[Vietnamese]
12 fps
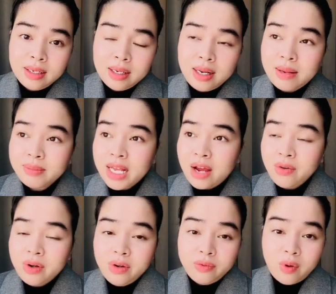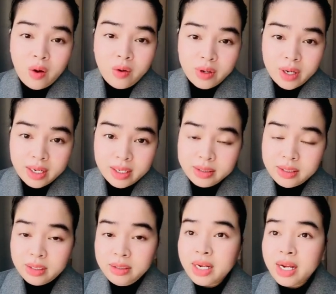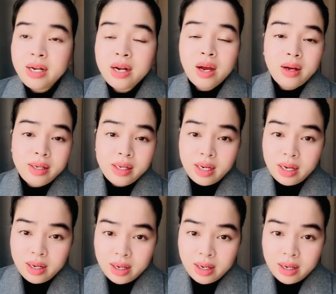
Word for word: thì làm sao đường phố và những cái nơi